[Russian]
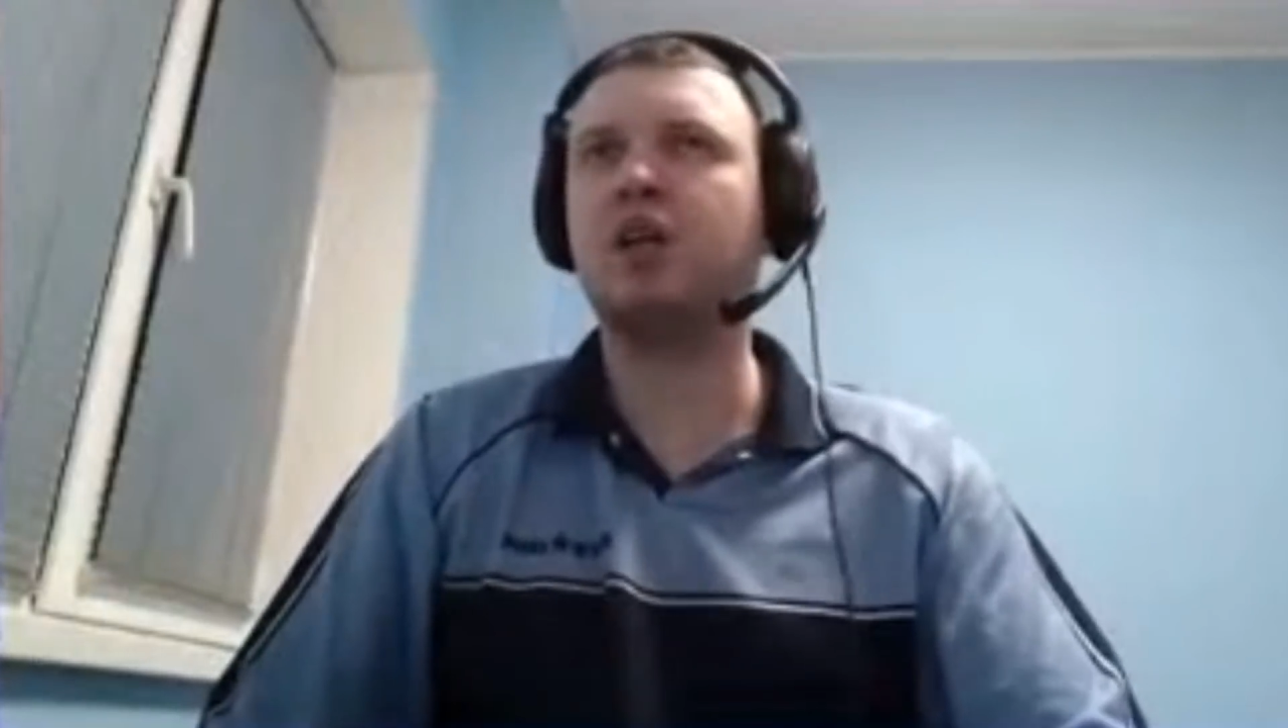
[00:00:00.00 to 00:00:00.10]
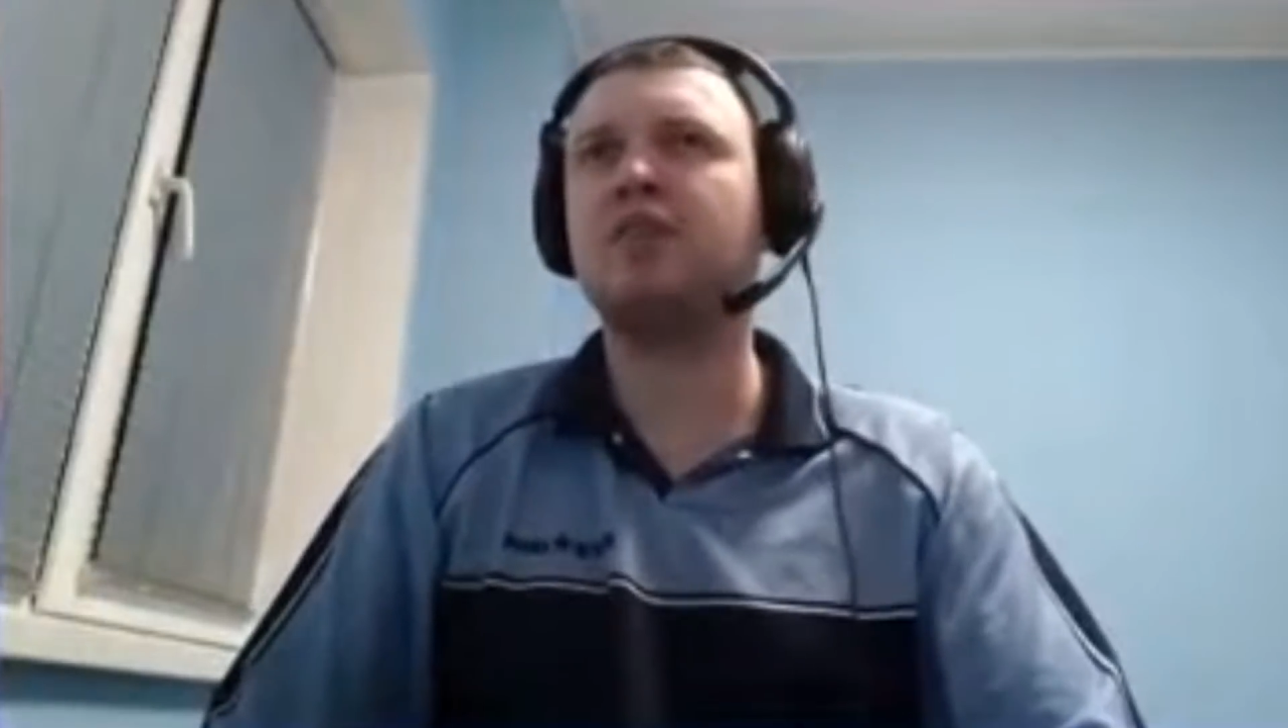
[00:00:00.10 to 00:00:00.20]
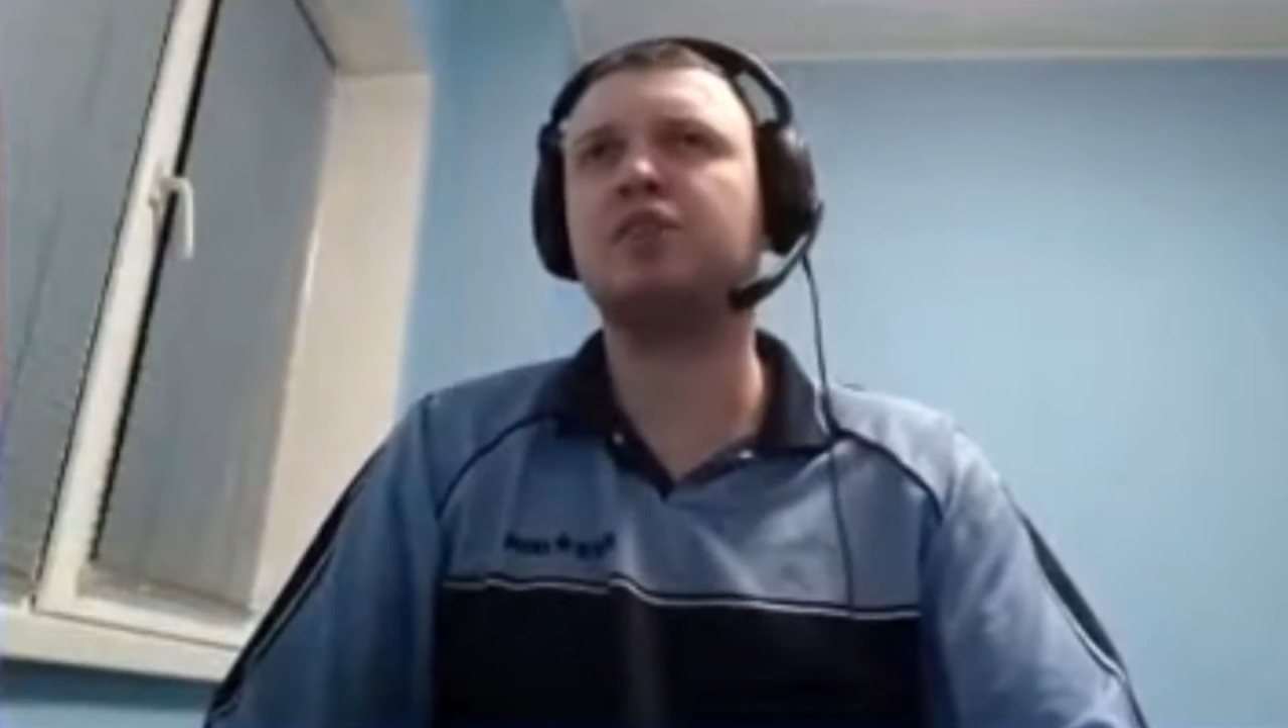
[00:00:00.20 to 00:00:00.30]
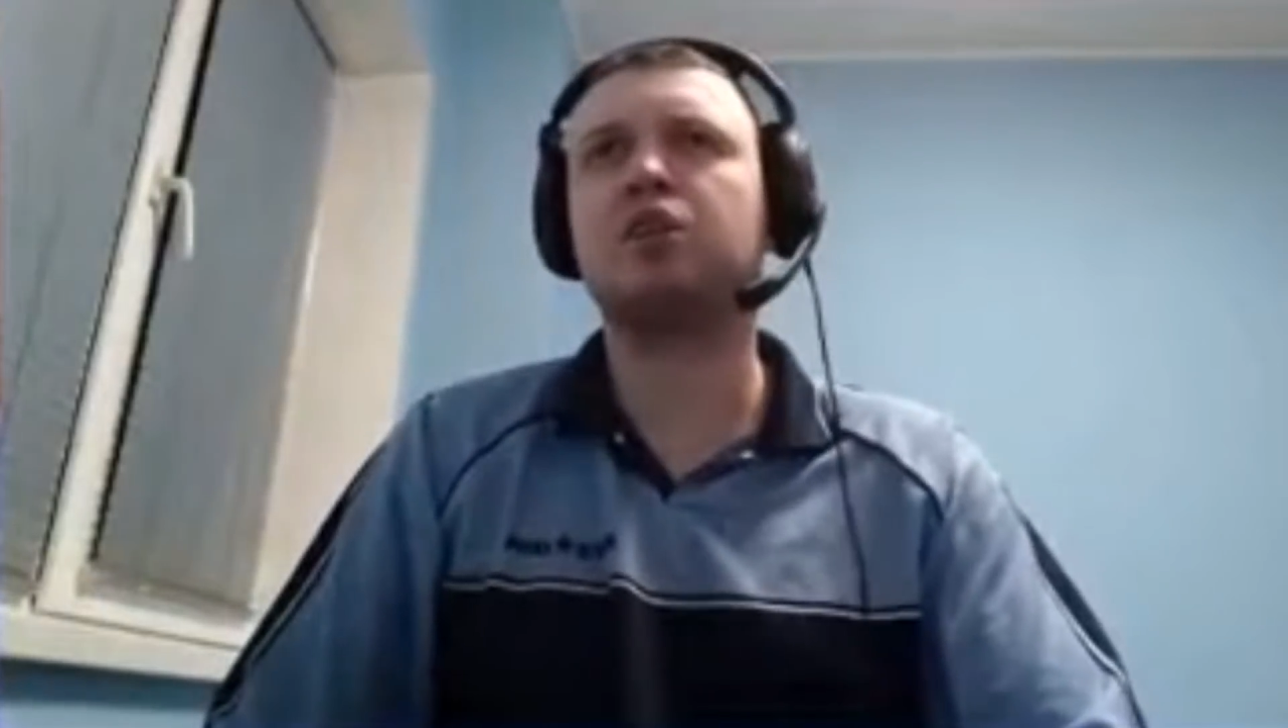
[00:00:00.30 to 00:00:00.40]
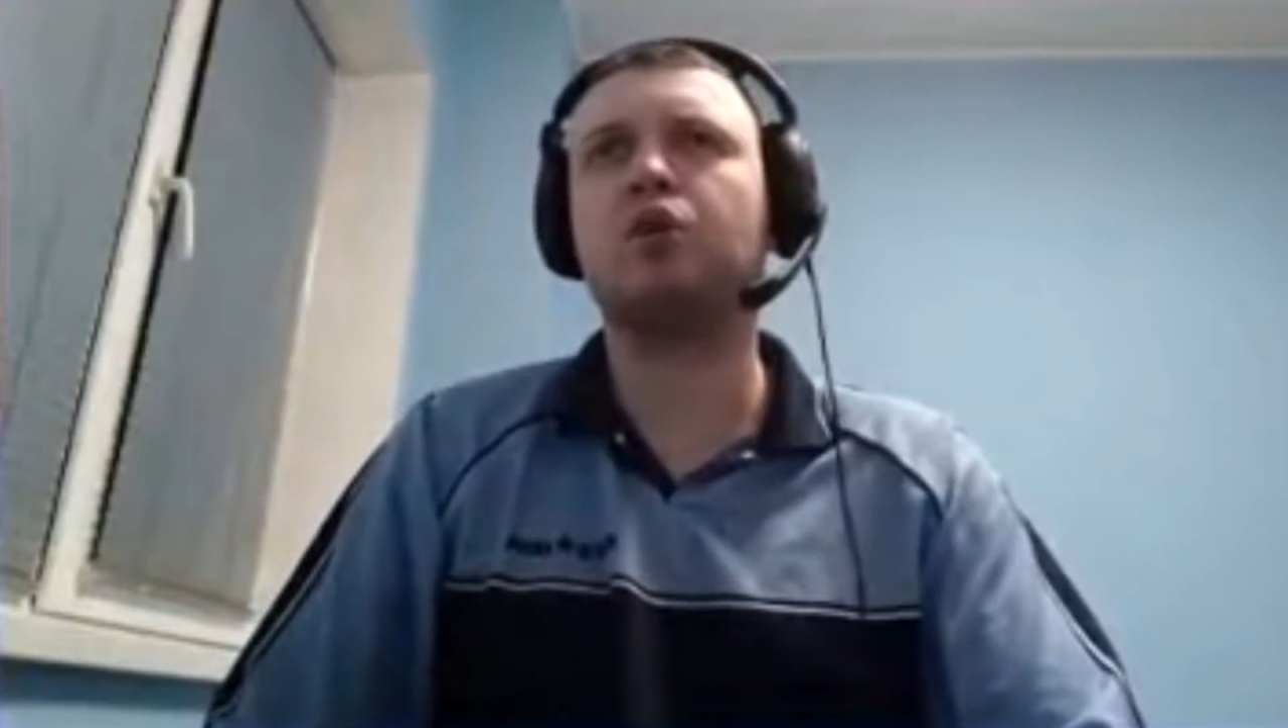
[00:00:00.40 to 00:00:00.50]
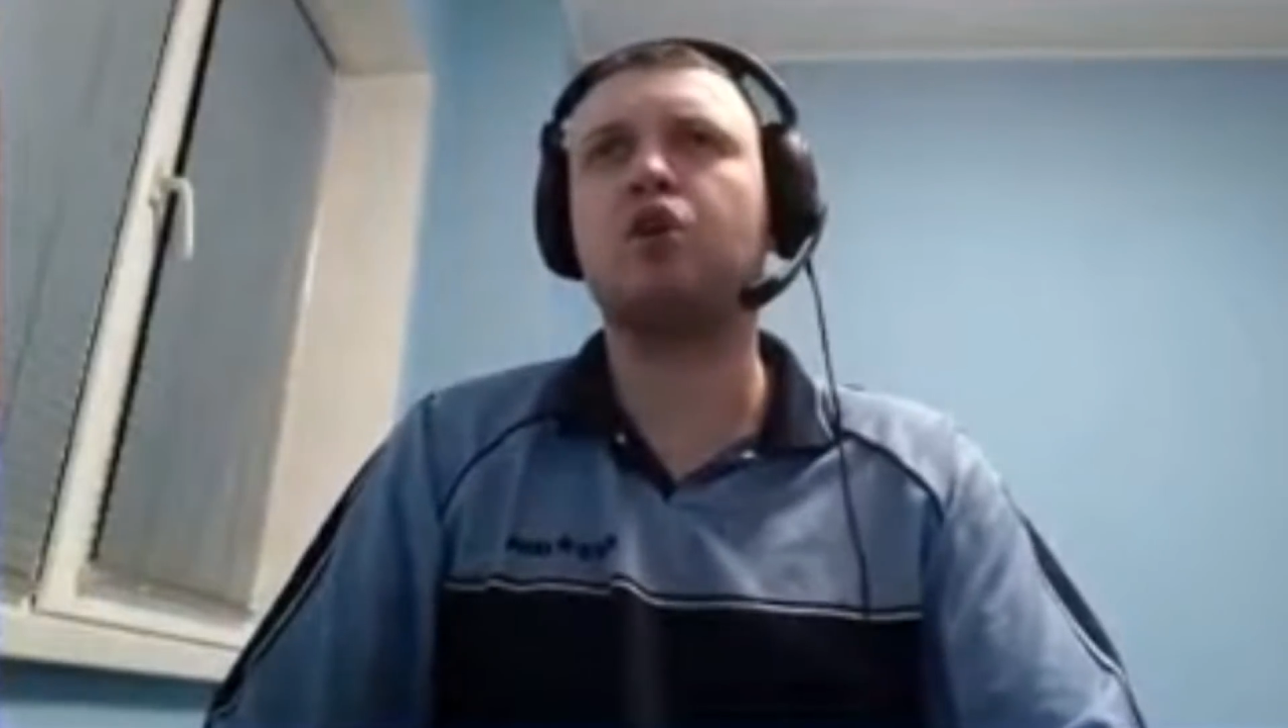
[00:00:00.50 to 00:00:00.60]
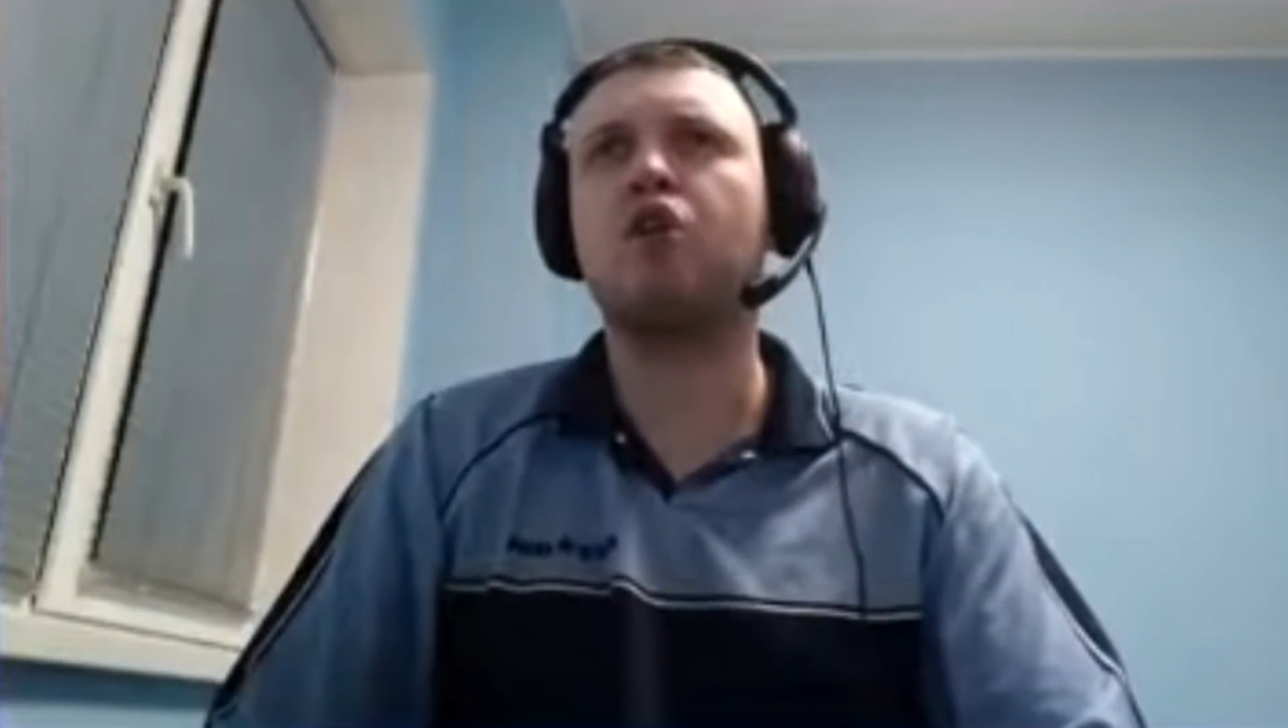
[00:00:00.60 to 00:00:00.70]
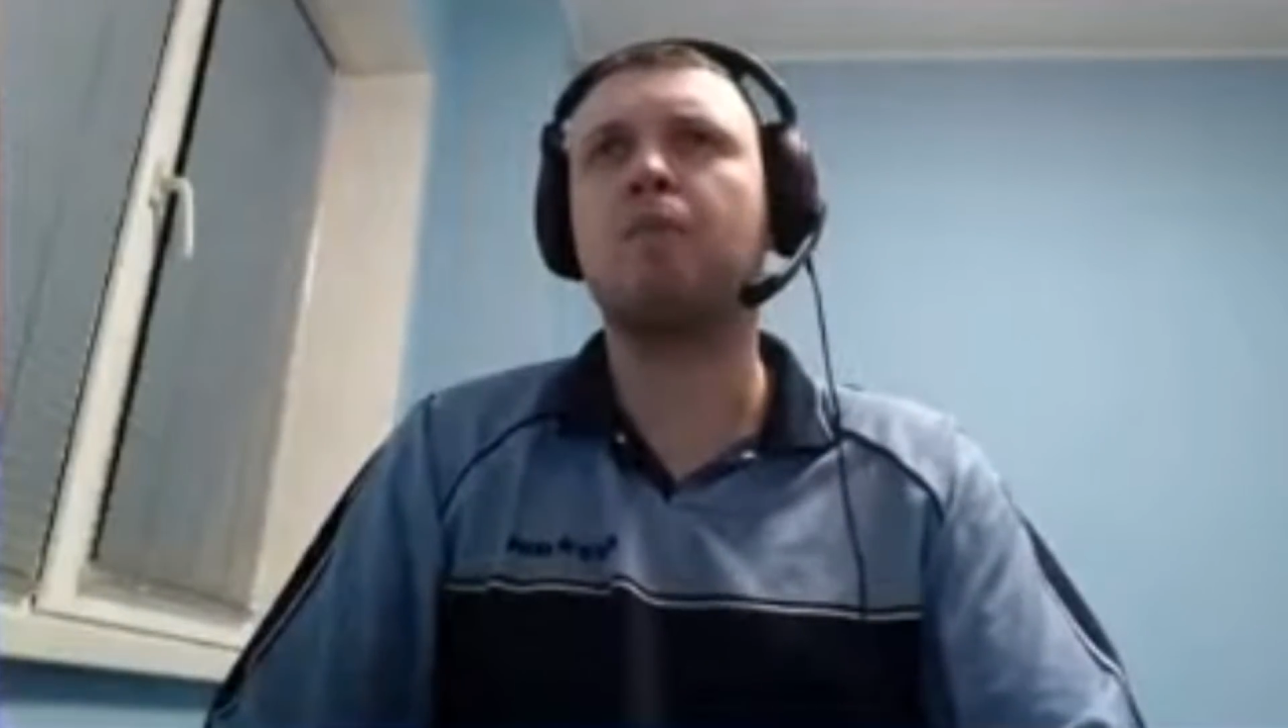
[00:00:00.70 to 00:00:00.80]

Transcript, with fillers: вышли хуево,